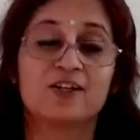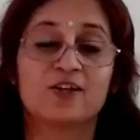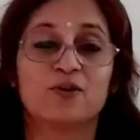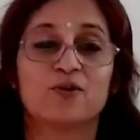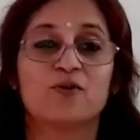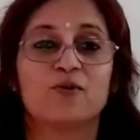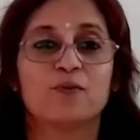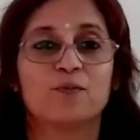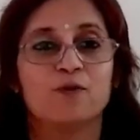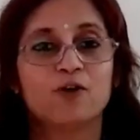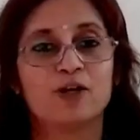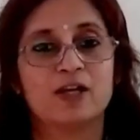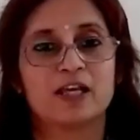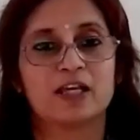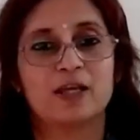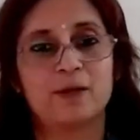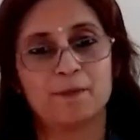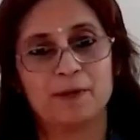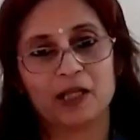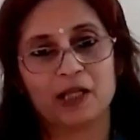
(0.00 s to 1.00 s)
डोंट नो बोलने
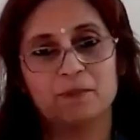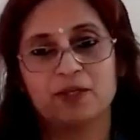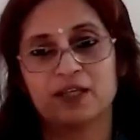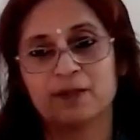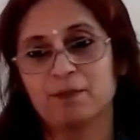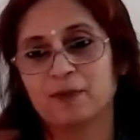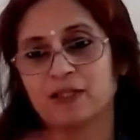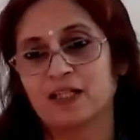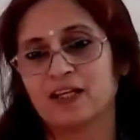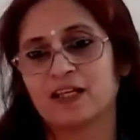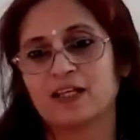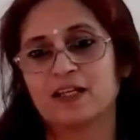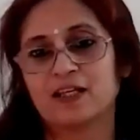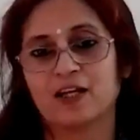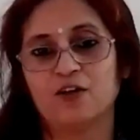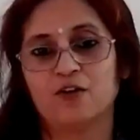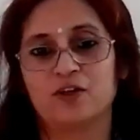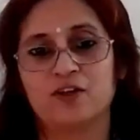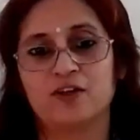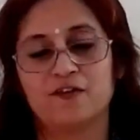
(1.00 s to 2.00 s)
के बाद भी पता नहीं क्या
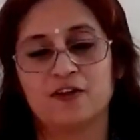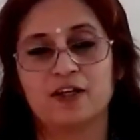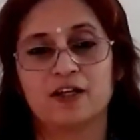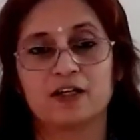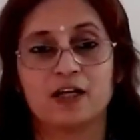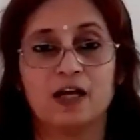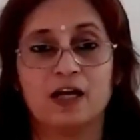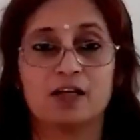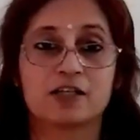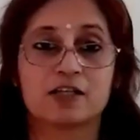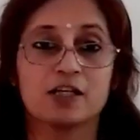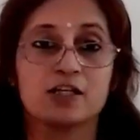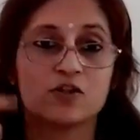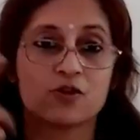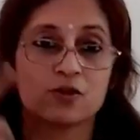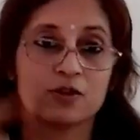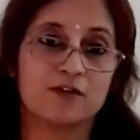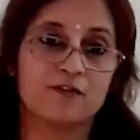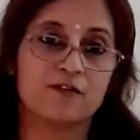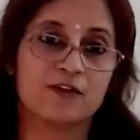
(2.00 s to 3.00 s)
होने वाला है कहाँ चेंज
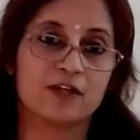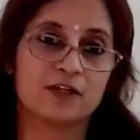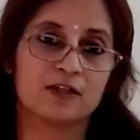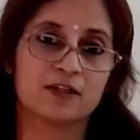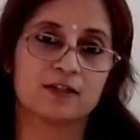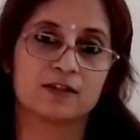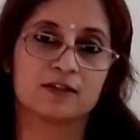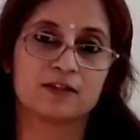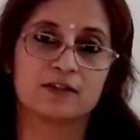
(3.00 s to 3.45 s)
होने वाला है